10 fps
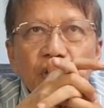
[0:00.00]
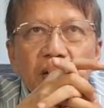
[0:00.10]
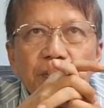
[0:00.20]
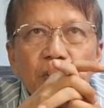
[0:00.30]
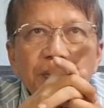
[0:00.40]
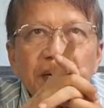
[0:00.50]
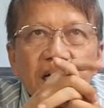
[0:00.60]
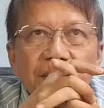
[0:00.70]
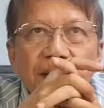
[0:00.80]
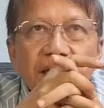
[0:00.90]
yan po ang
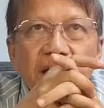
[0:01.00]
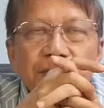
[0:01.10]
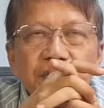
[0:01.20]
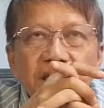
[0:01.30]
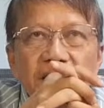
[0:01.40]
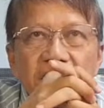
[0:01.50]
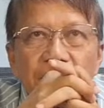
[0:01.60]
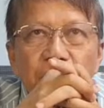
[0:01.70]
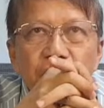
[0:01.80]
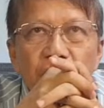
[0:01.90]
pinakamahirap, sakit sa
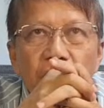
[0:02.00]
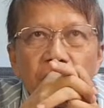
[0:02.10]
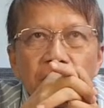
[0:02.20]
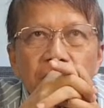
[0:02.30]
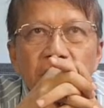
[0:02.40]
puso.